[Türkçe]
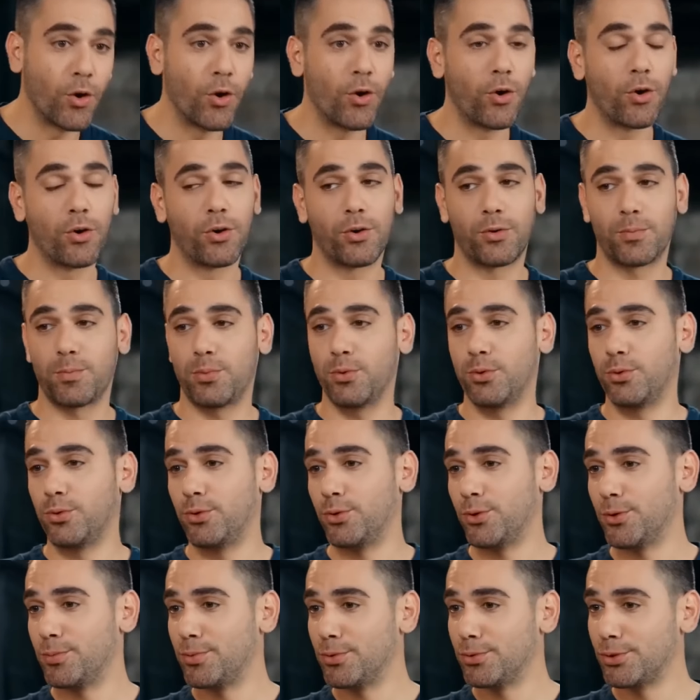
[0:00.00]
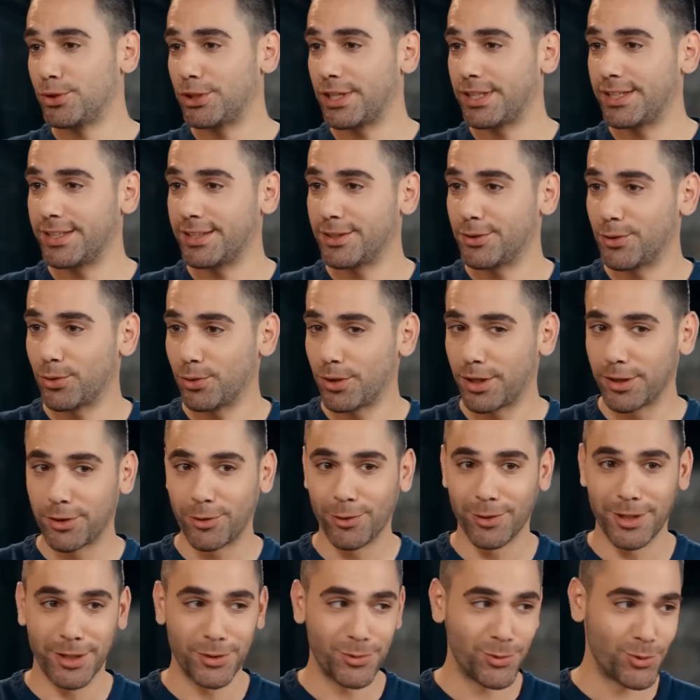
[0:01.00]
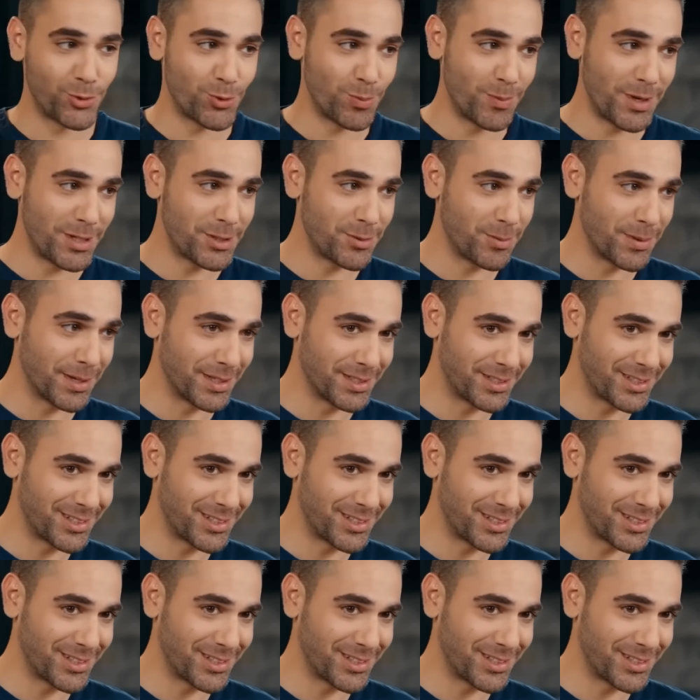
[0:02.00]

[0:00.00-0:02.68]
Yok bu grubun şekeri kolay kolay düşmez